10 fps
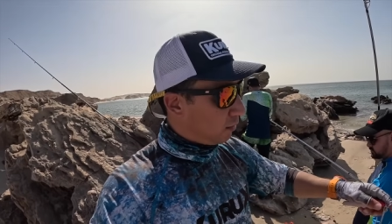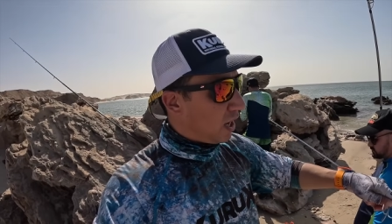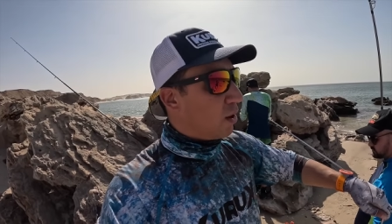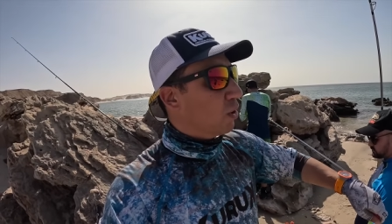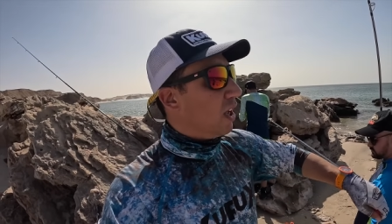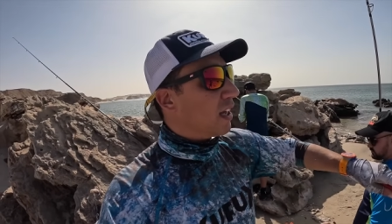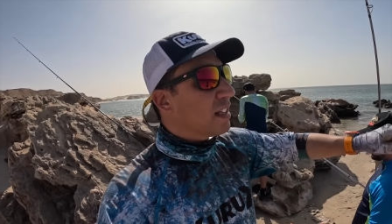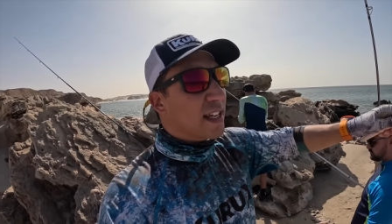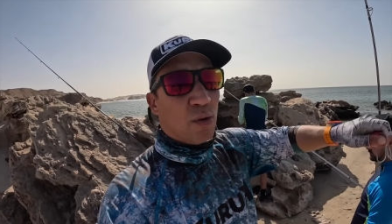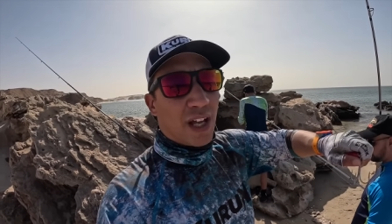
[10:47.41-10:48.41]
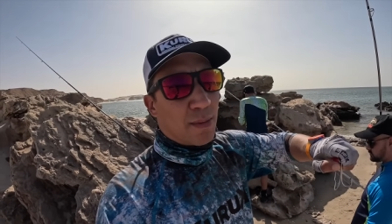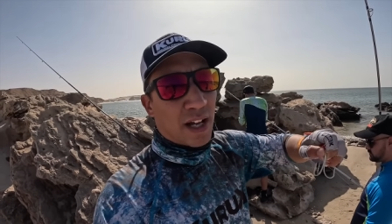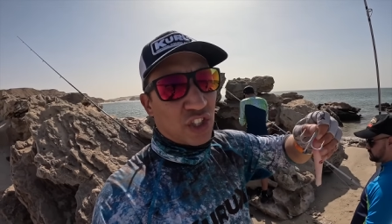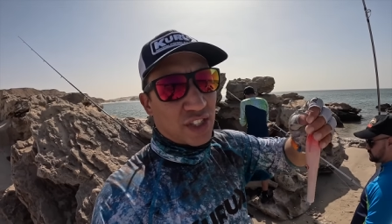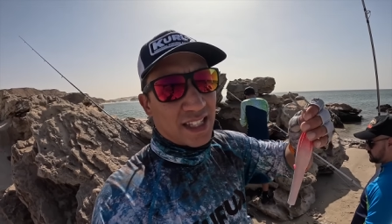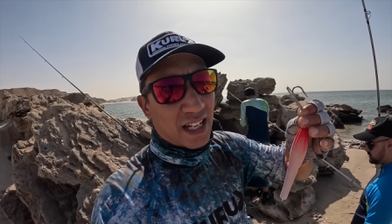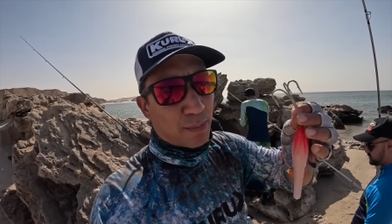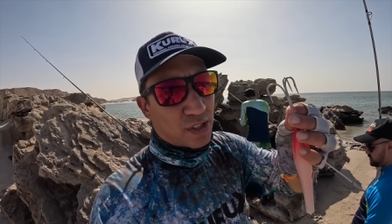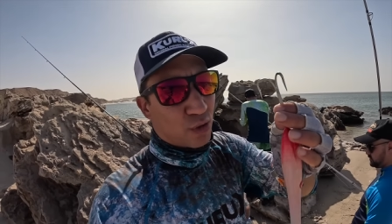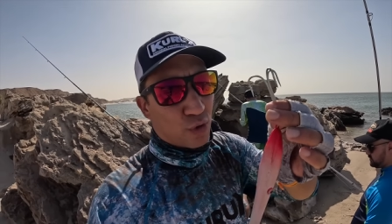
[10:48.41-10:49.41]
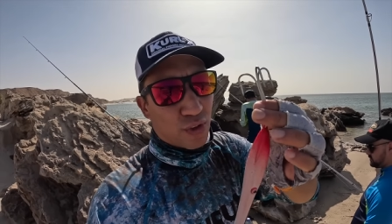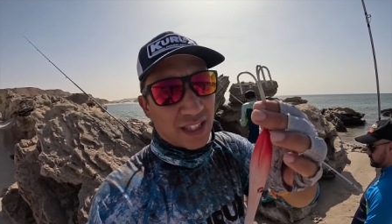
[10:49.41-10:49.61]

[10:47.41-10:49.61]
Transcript: مع اولاح كانت اولاح ما غاديش تقلب باسكو شوفوا